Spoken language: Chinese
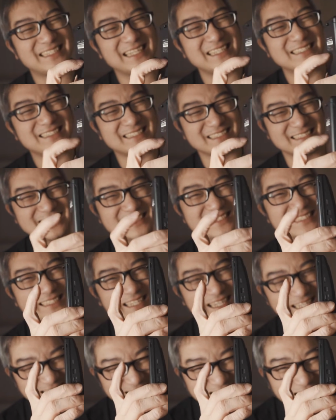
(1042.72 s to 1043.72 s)
电池是
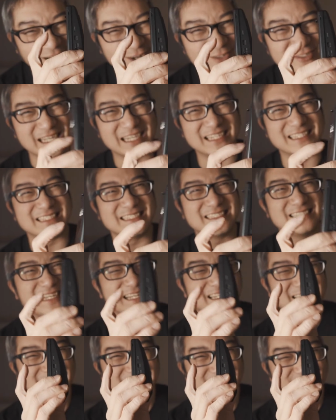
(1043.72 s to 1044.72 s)
很高能，
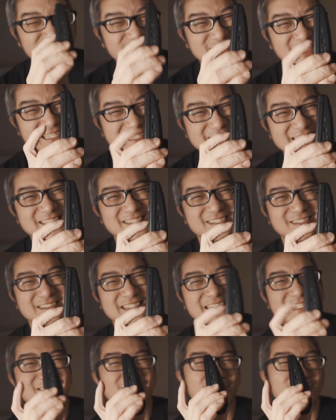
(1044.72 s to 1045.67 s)
用的很久，但